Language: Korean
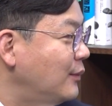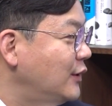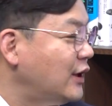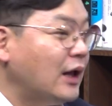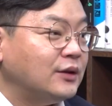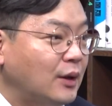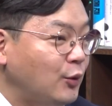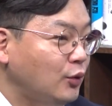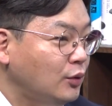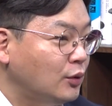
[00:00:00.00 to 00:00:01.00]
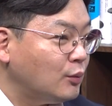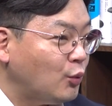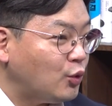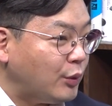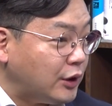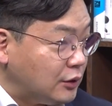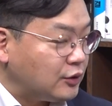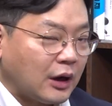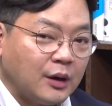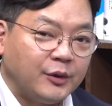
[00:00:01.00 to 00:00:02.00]
이게 안 되면 뭐 예를
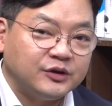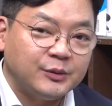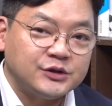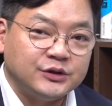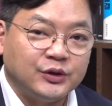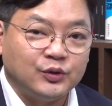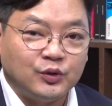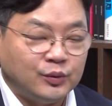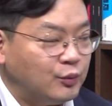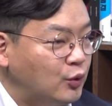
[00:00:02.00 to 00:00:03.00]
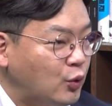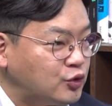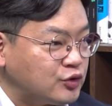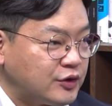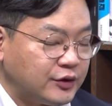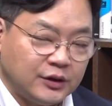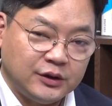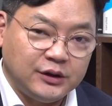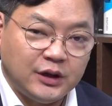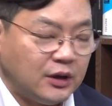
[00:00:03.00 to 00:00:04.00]
들어 아까 말씀하신 대로 뭐
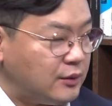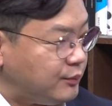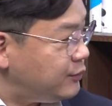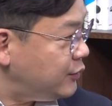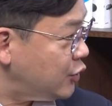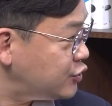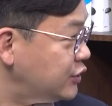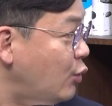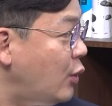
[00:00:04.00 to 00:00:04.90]
고정자산 이하 여신이 음.